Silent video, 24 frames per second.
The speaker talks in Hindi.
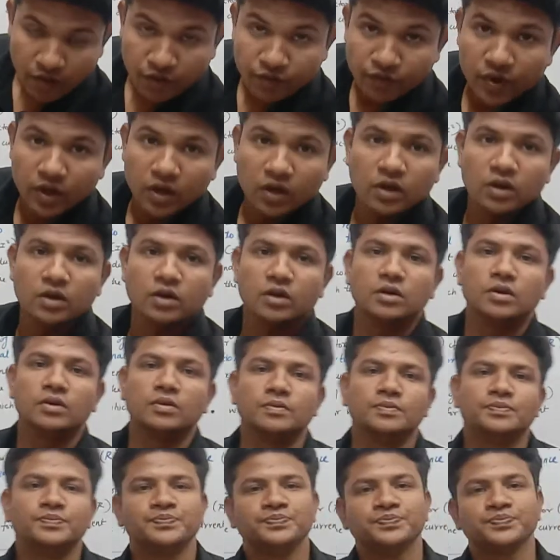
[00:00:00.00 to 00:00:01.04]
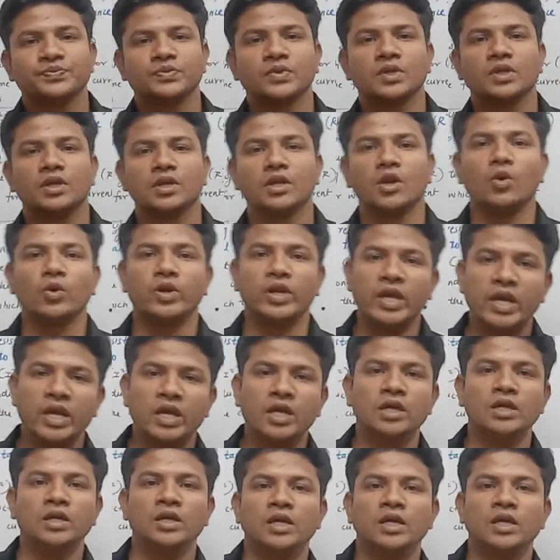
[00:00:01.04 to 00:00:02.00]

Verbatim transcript: we'll uh, now take